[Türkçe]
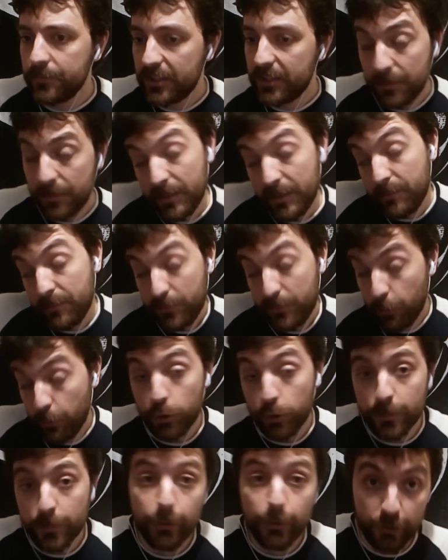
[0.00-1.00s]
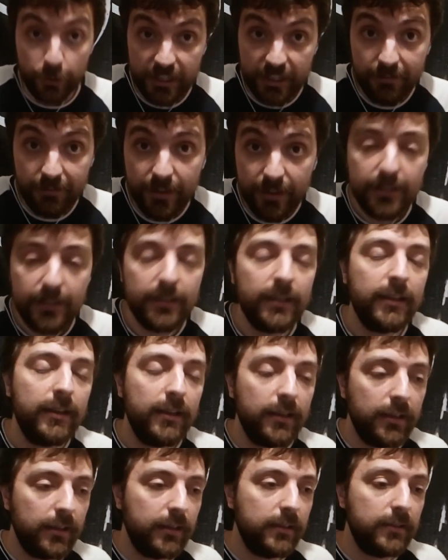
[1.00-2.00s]
ki benim görüşme göre devlet
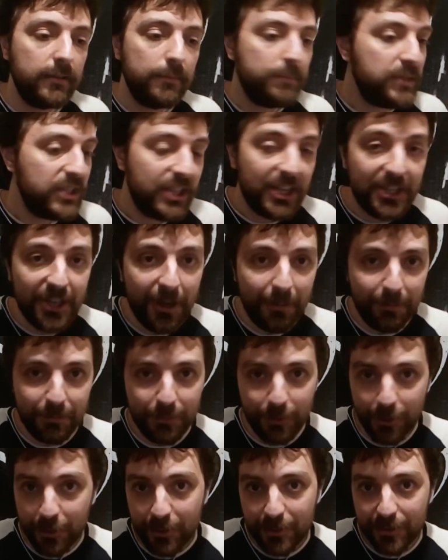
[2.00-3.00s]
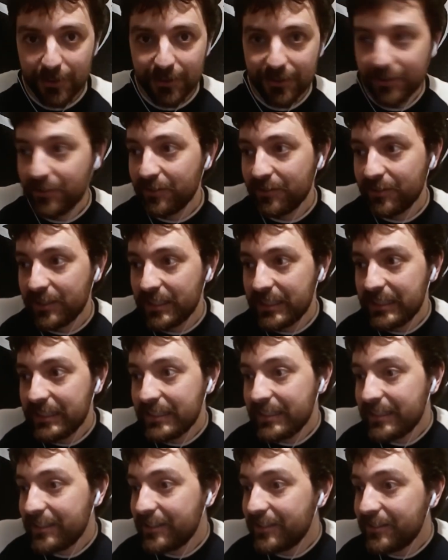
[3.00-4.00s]
e, bir şey yapmıyor e,
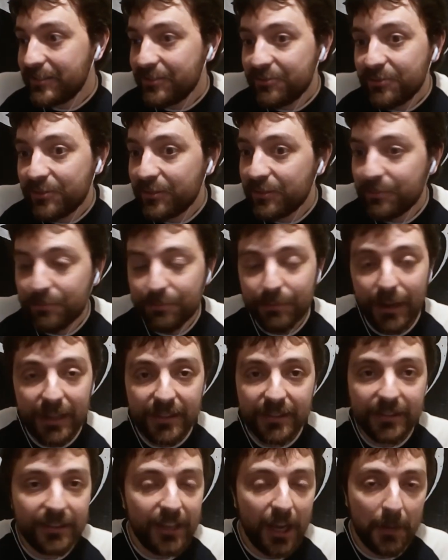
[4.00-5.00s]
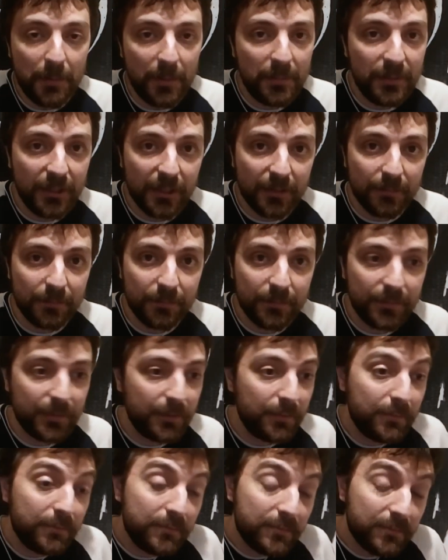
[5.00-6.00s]
ben ne yapabilirim?
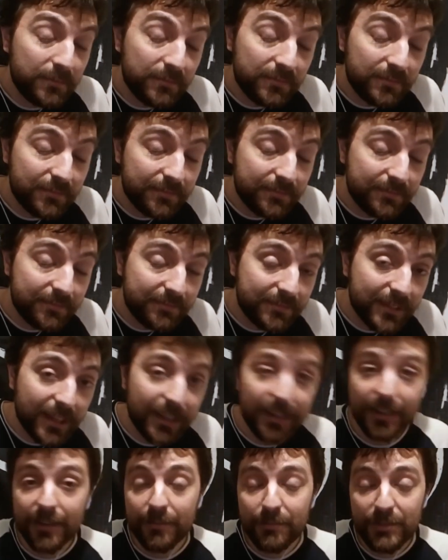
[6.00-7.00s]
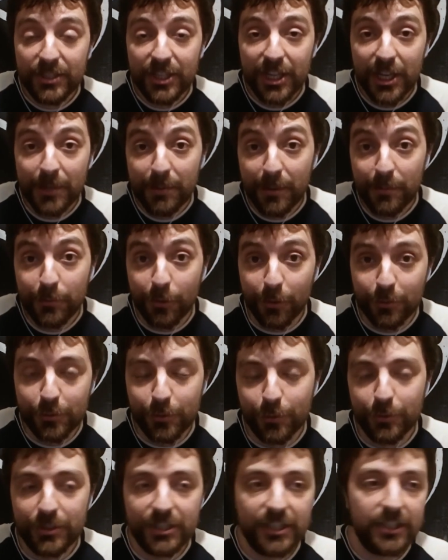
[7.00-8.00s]
Bir şey yapamıyorum
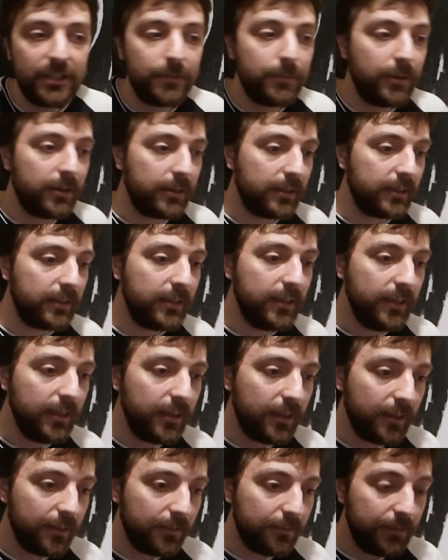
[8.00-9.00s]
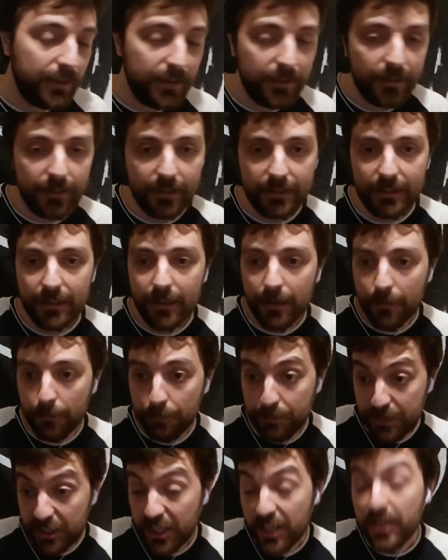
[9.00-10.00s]
sonuç itibariyle. Ve hani
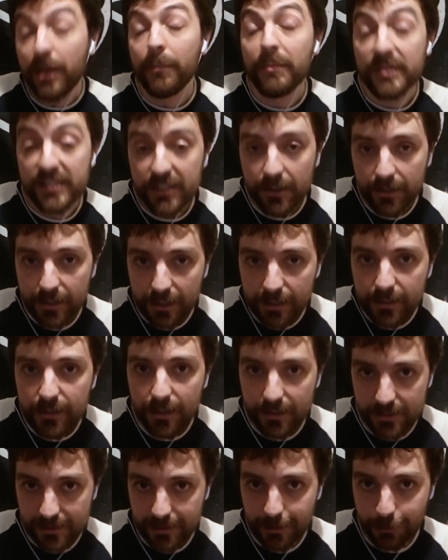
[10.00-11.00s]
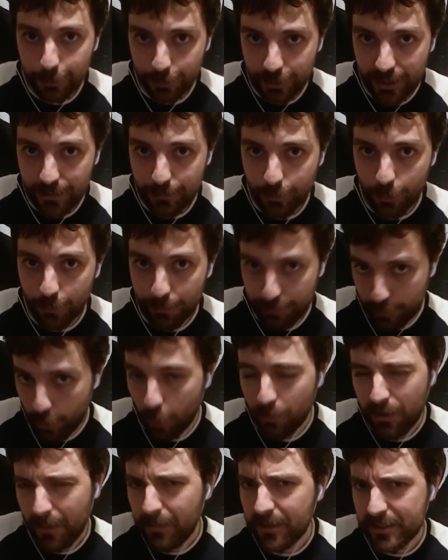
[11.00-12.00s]
bir şey yapması gerekeni de aslında dürtemiyorum.
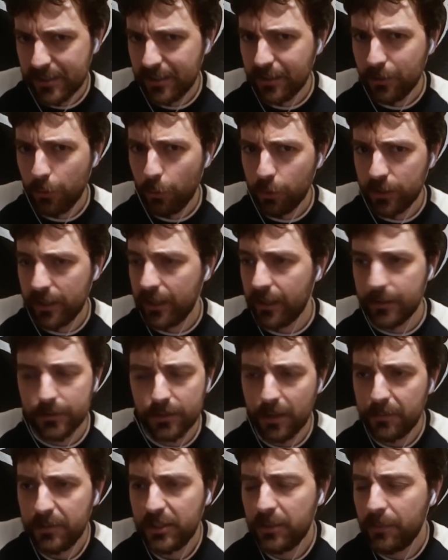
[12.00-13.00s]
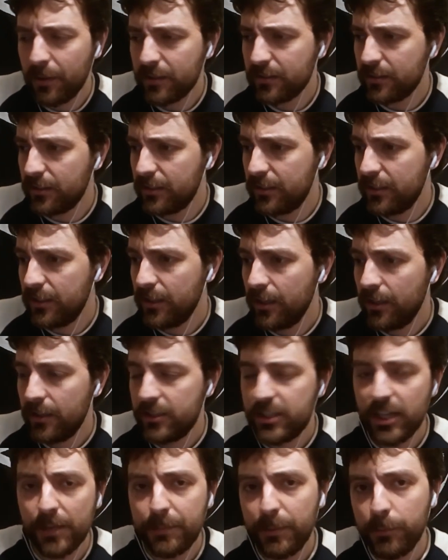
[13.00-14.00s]
Problem aslında orada yani. Tabii ki ben hani
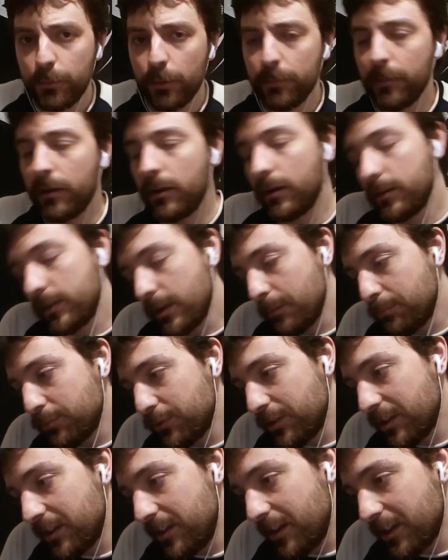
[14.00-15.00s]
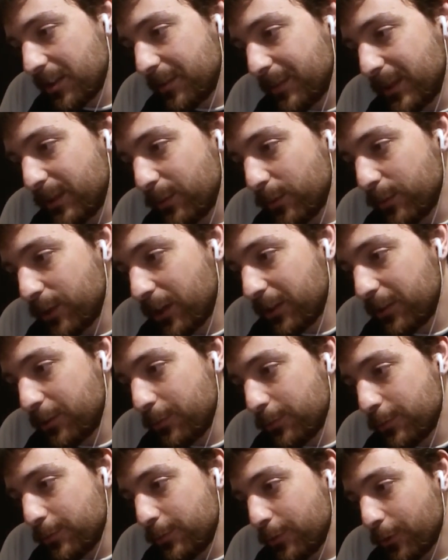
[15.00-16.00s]
şey yapamıyorum. Aa ya bunlara yardım edemiyorum. Ne
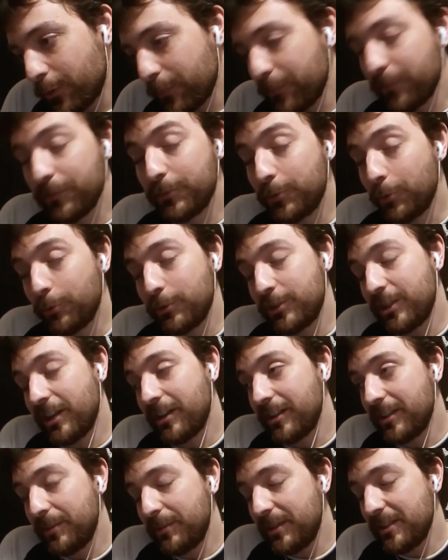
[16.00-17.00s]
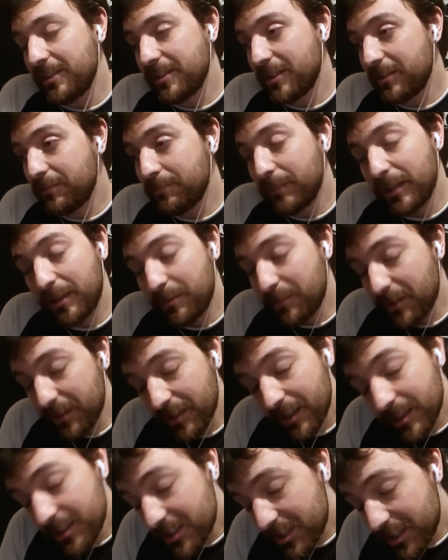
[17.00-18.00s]
kadar üzülüyorum. Çok şahane bir insanım ben
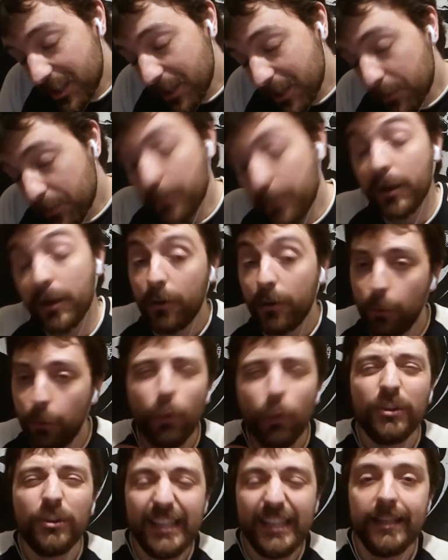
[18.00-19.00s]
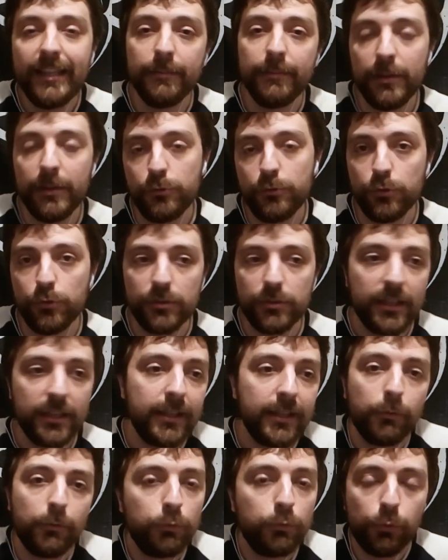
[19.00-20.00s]
ama işte yapamıyorum. O değil mevzu.
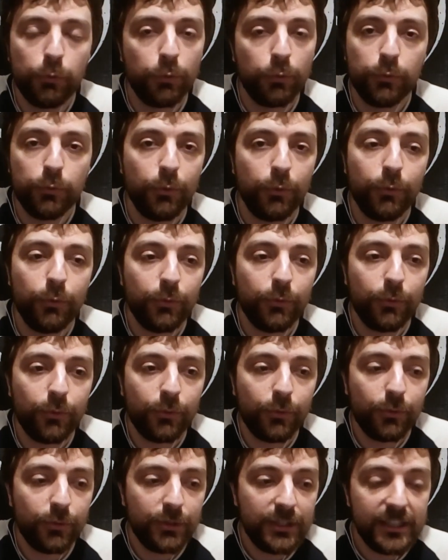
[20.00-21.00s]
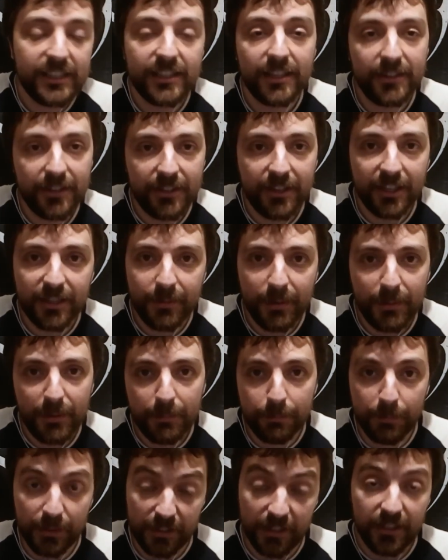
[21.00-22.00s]
Zaten o, o, o, o insanlara yardım
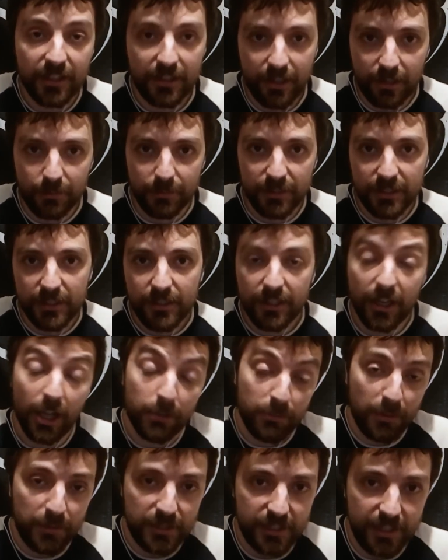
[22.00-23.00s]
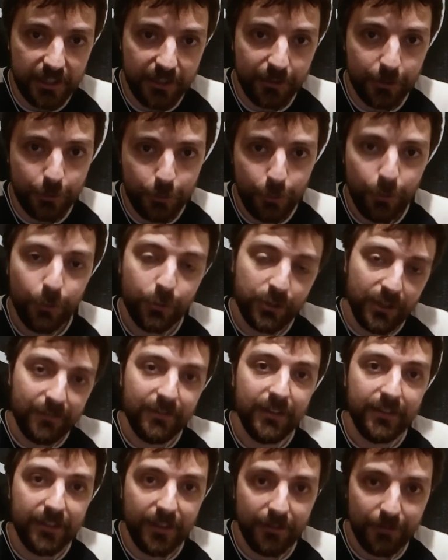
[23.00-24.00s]
etmek bana da kalmadı. Kalmaması da gerekiyor. O
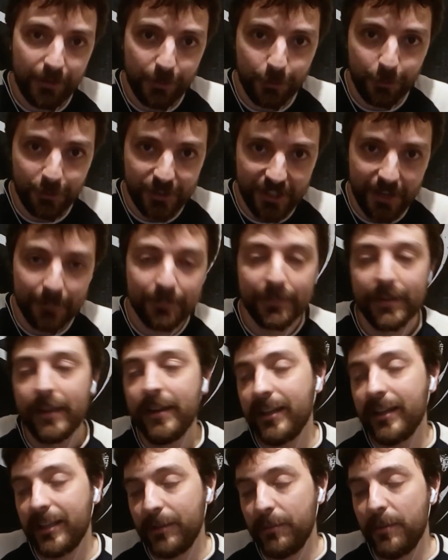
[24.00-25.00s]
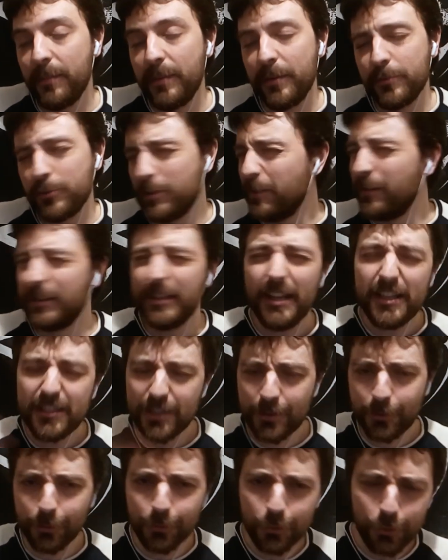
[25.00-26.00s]
devlet niye var yoksa? Gibi bir mevzu da var.
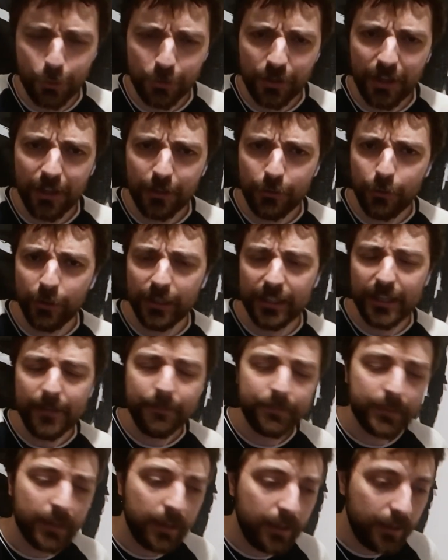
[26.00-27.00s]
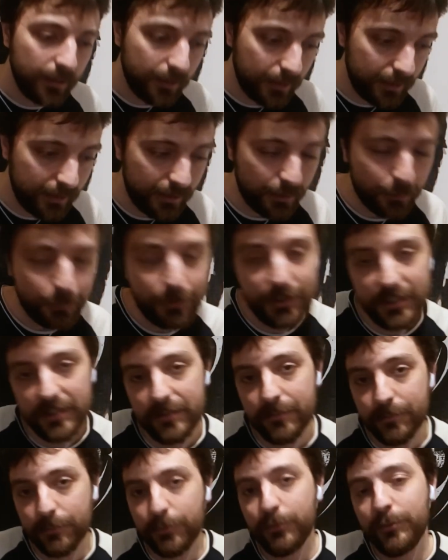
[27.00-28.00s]
Neyse konu çok dağılıyor yine. Ee, onu,
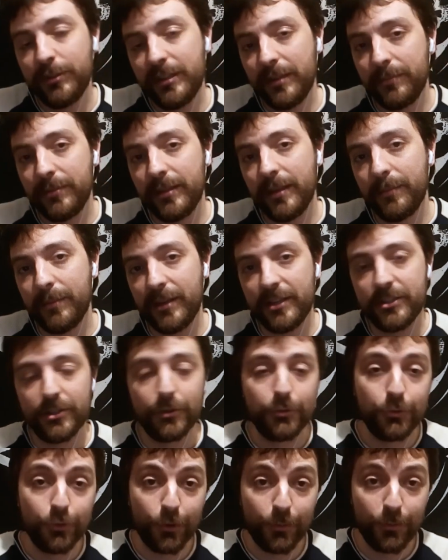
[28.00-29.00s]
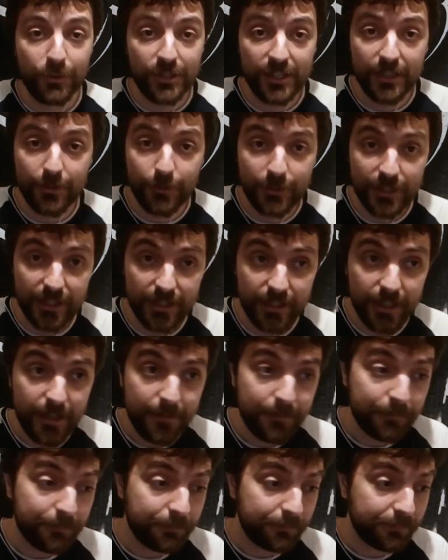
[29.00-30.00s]
bunu de, demeye çalışıyorum
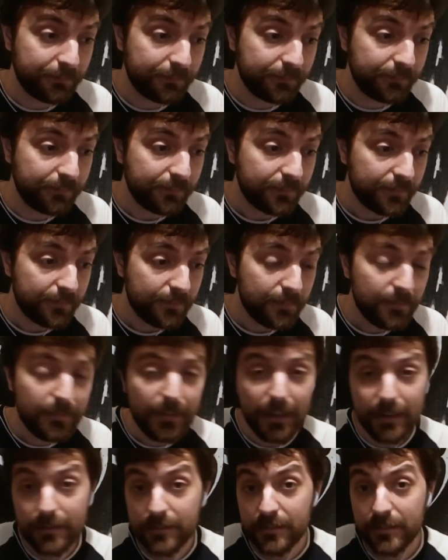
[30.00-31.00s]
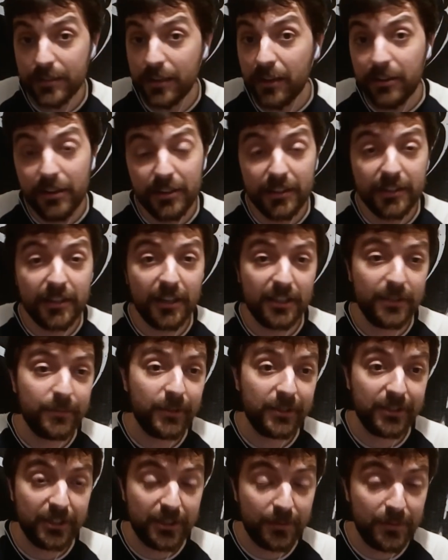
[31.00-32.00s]
özetle. Ee, herhalde
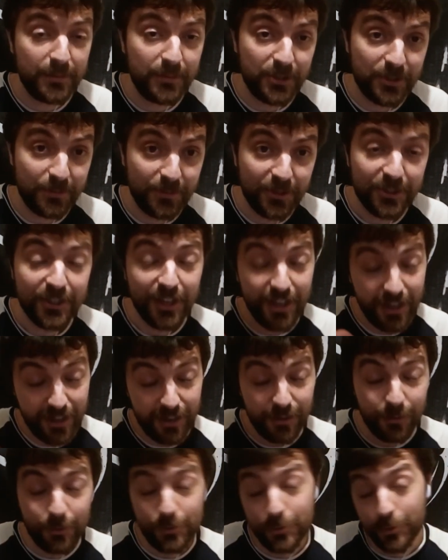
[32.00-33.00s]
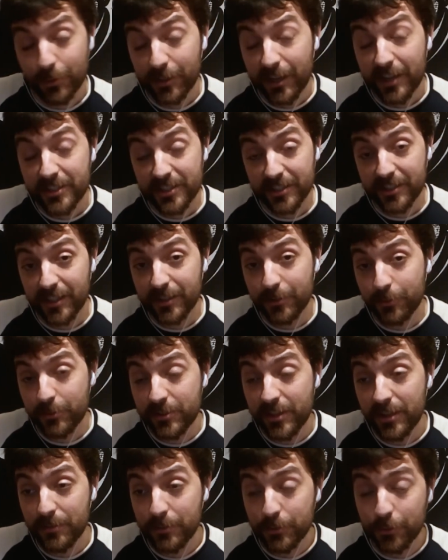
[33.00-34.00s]
derdimi anlatabilmişimdir. O soru gerçekten de
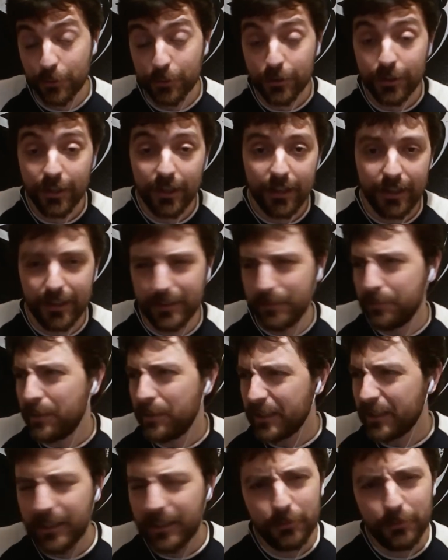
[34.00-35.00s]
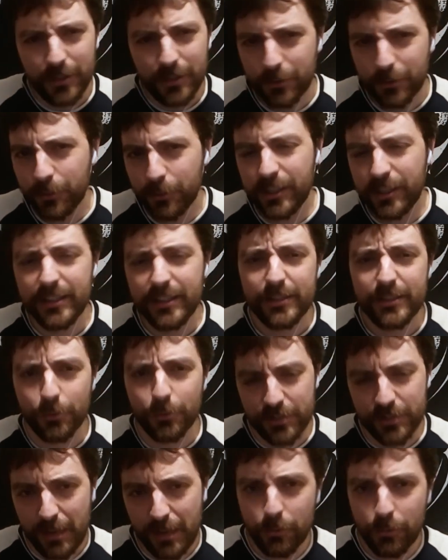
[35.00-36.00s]
güzel bir soru. Hani ben genel olarak Türkiye'deki
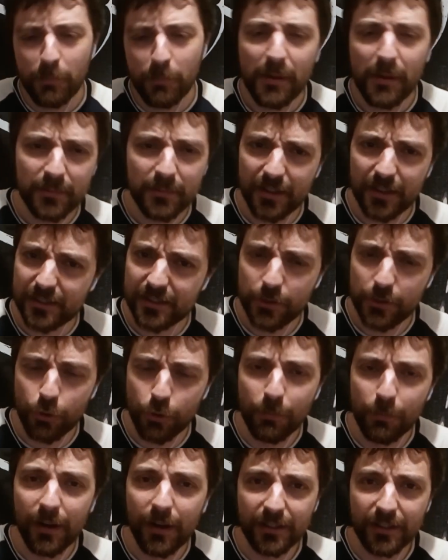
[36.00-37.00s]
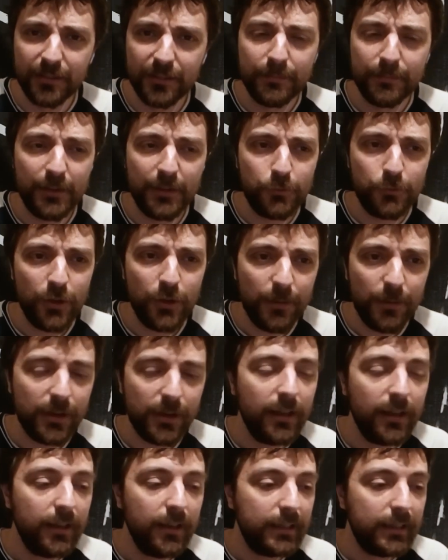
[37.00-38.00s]
sosyal problemlere aslında çok bağladım mevzuyu
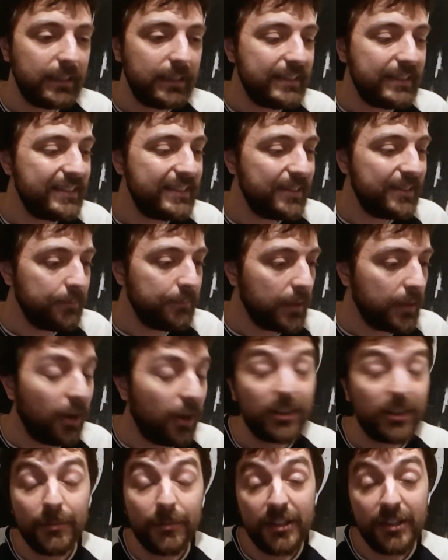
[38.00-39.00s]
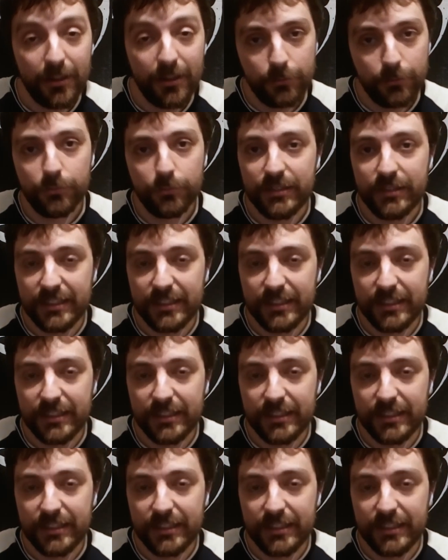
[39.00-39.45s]
ama e, aklıma daha